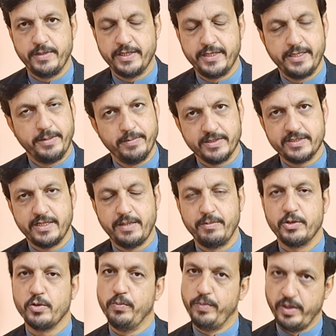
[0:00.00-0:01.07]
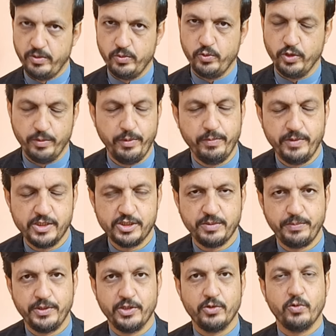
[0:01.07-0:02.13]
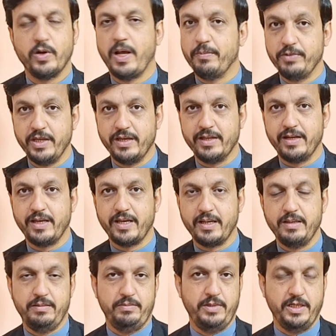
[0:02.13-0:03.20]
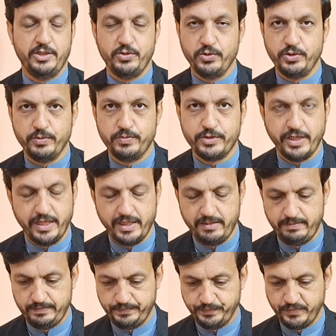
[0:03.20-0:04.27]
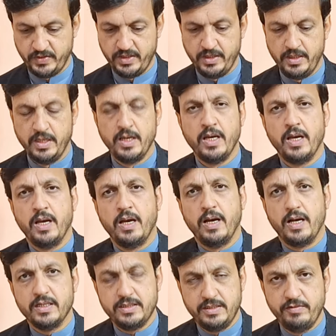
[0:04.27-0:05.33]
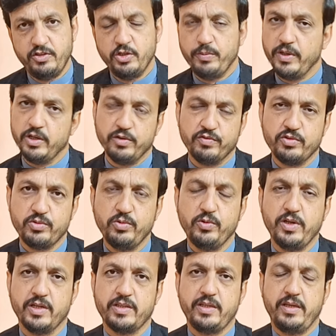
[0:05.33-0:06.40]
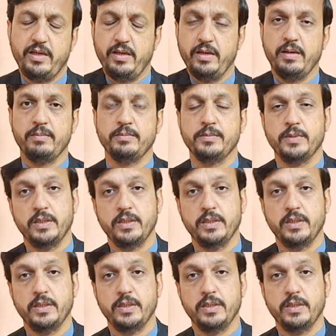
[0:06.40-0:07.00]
अल्लाम मैं हूं खुरम इबन शबीर और आप देख रहे हैं मेरा यूट्यूब चैनल आज की वीडियो में गुफ्तु करते हैं हम